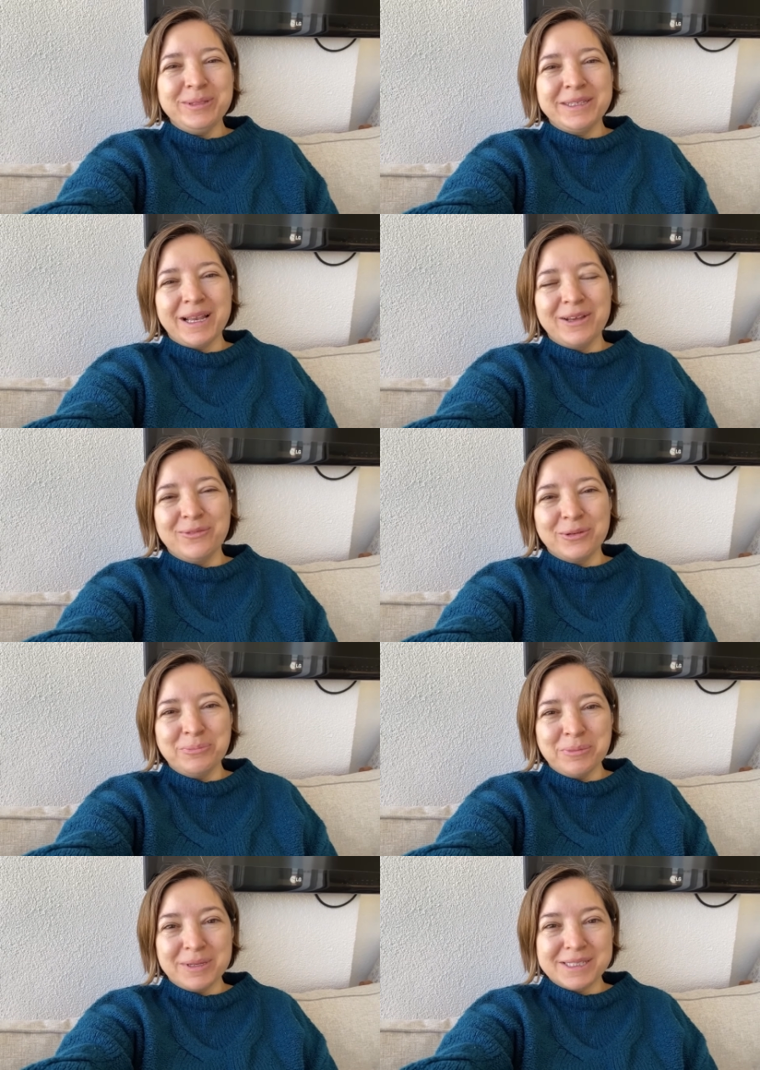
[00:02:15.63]
bir telefon
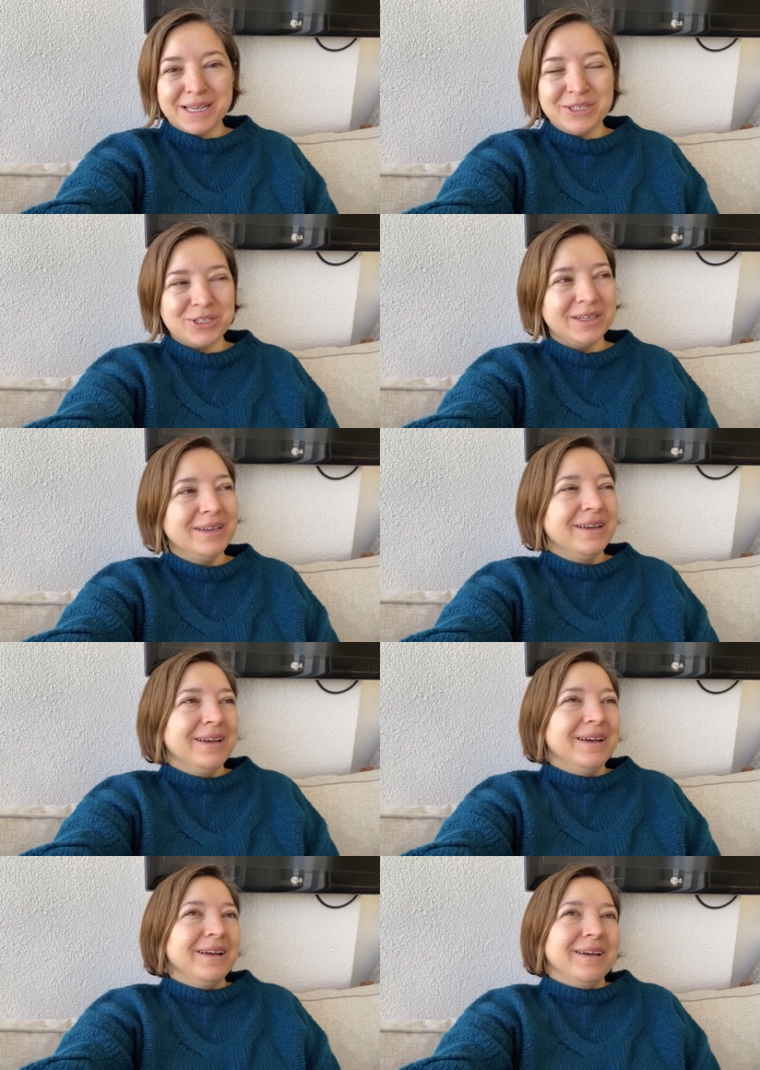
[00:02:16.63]
bir mesaj.
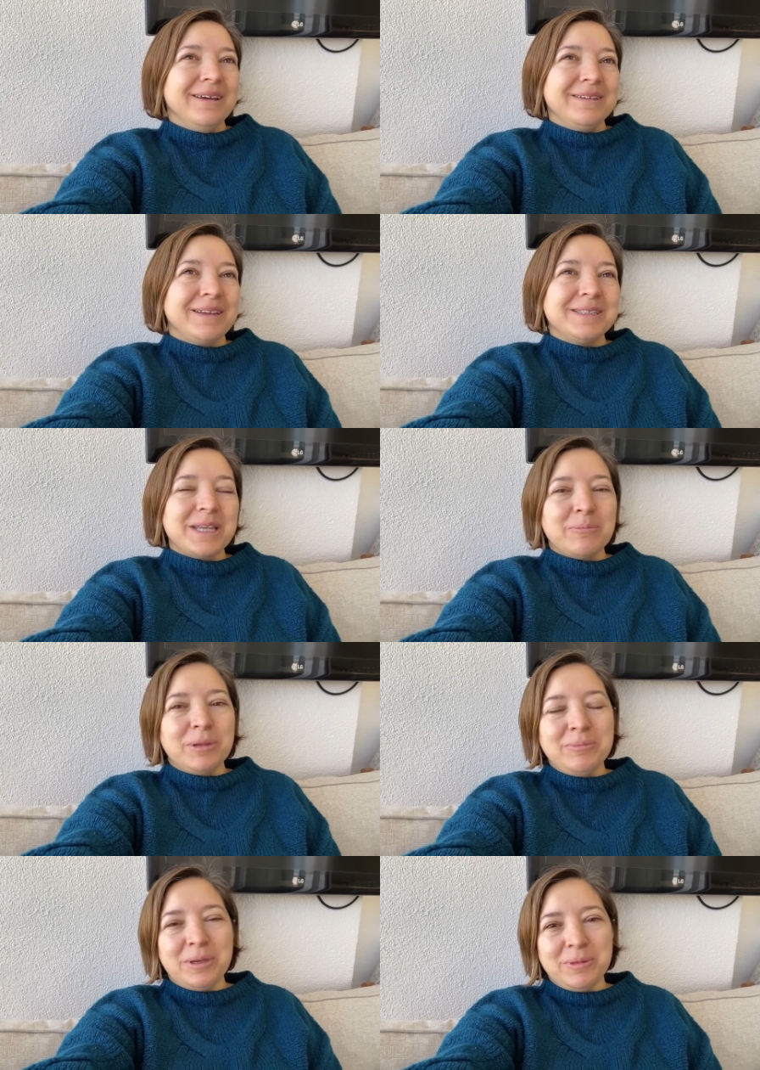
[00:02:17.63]
Dedi sen
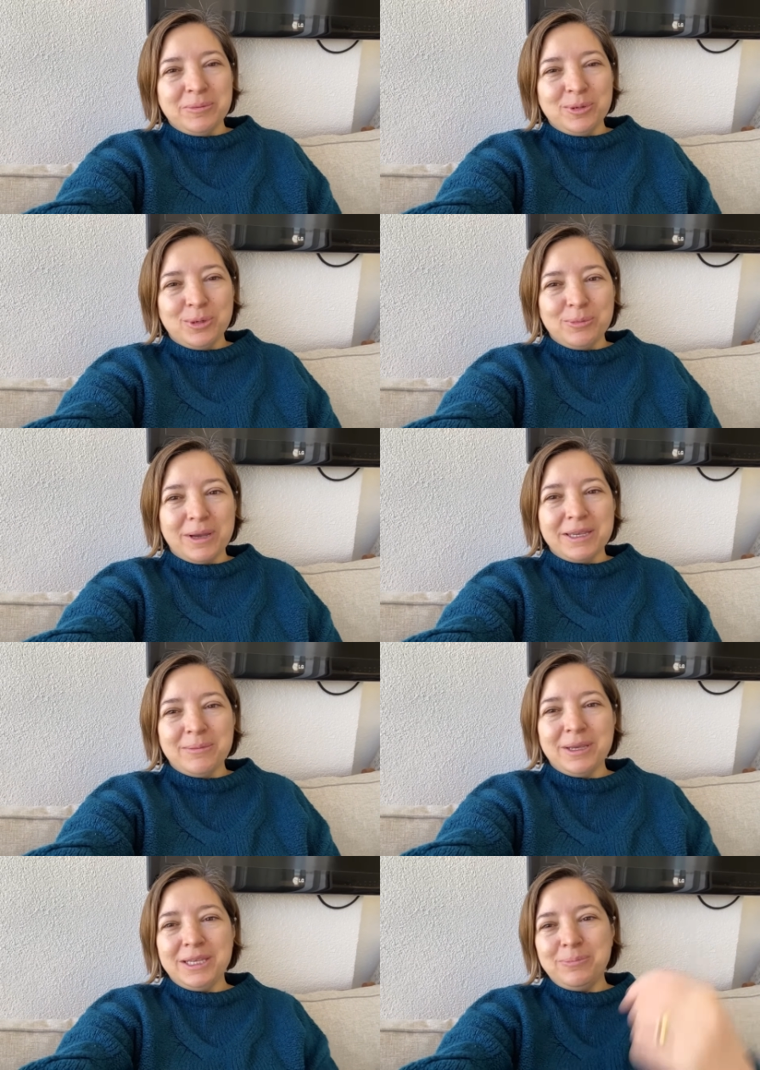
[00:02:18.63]
benim yemeğimi koy ben
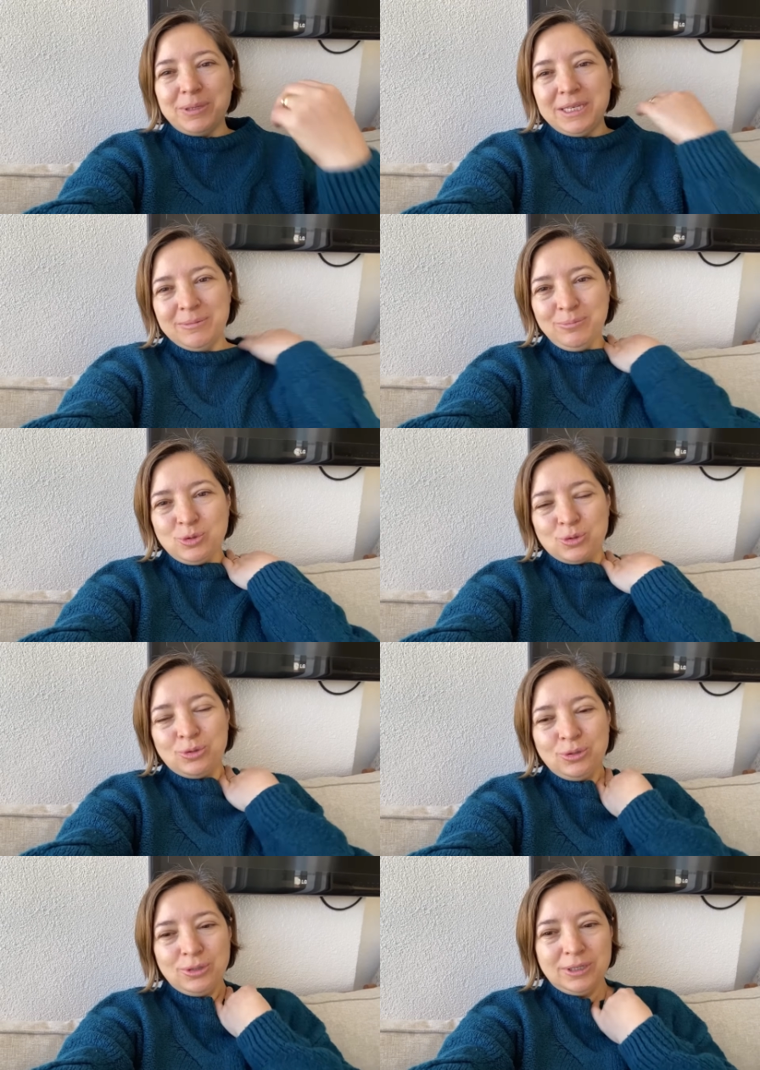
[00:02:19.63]
yemek yiyip gideyim.
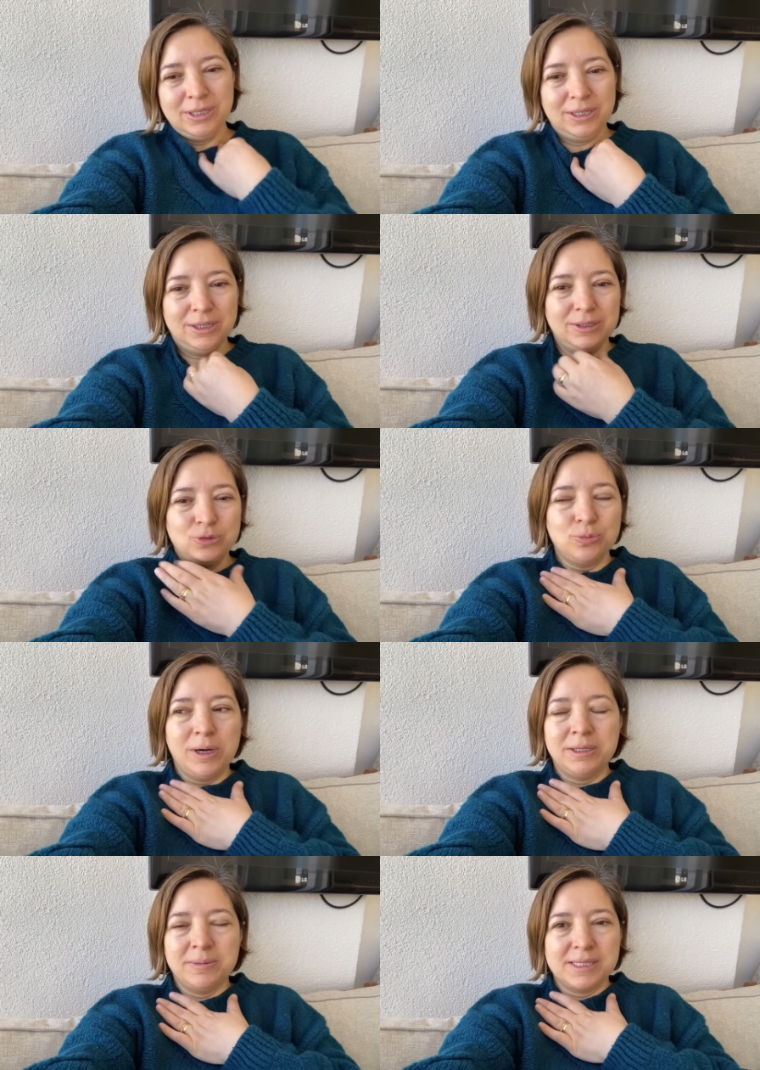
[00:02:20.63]
Çünkü e,
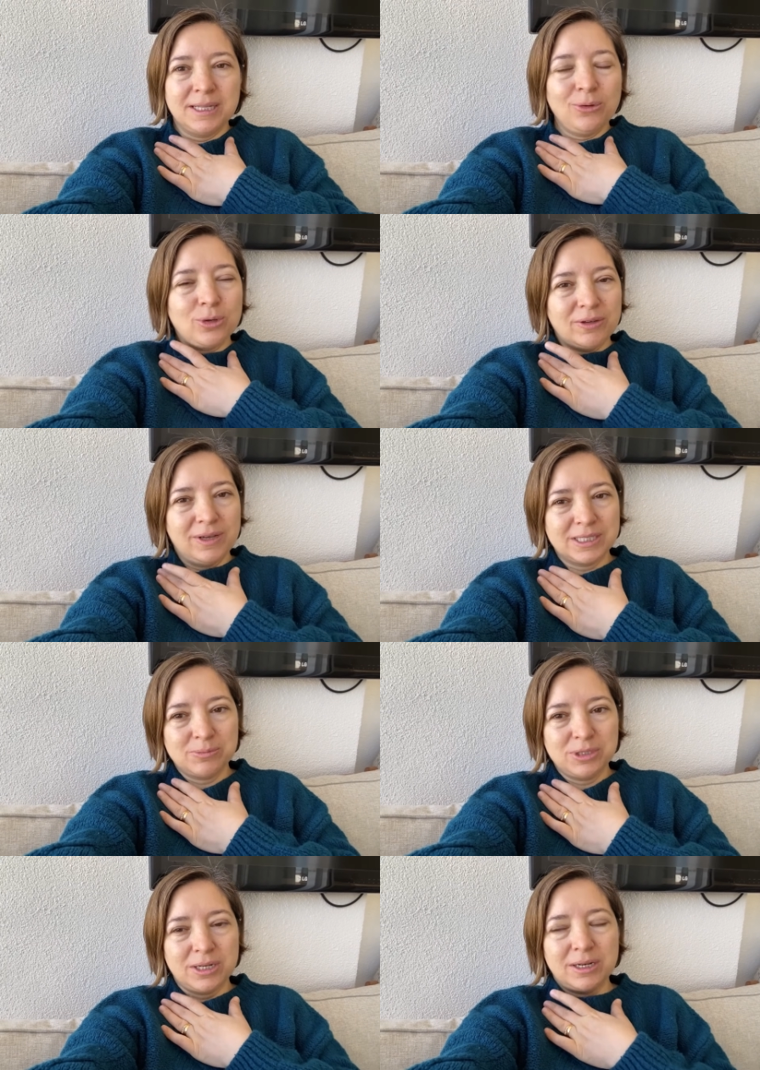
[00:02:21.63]
cuma namazına görev
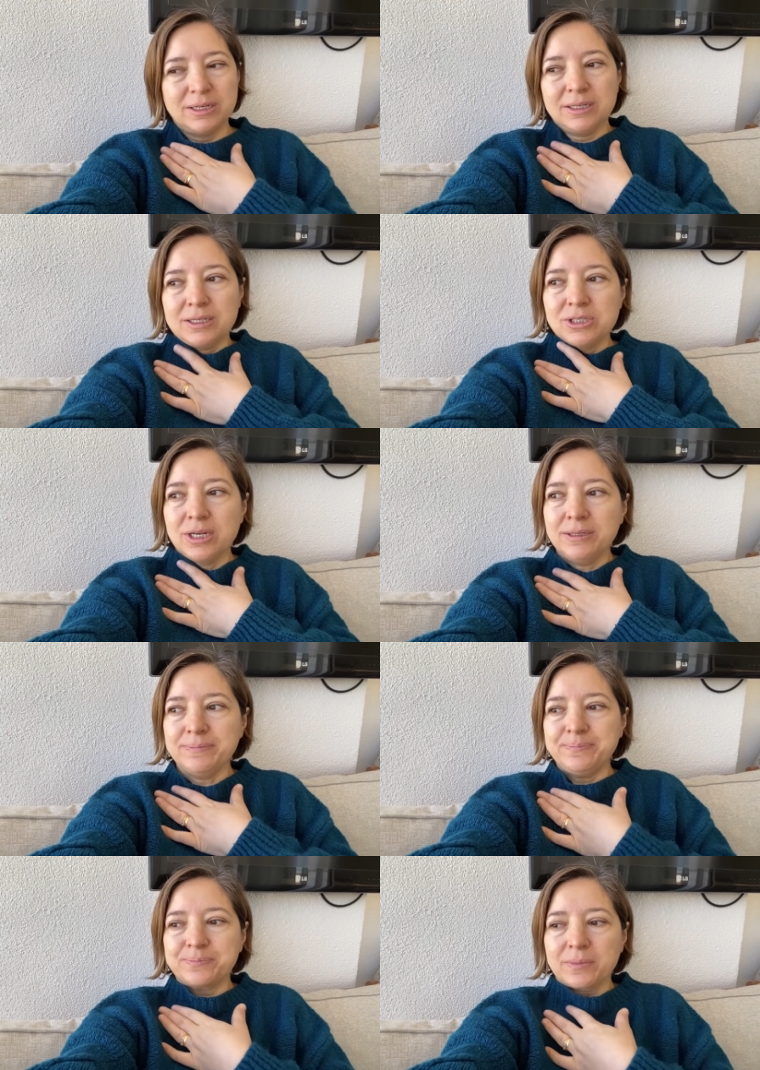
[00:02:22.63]
yazmışlar arkadaşlar.
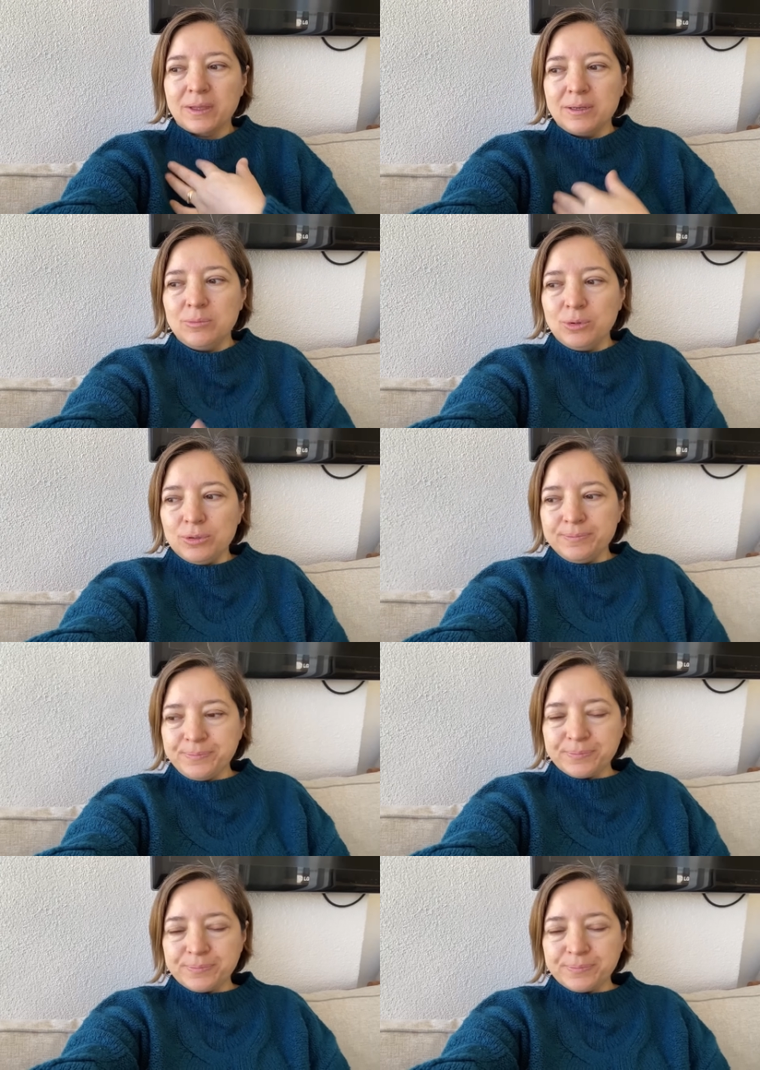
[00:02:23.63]
Bu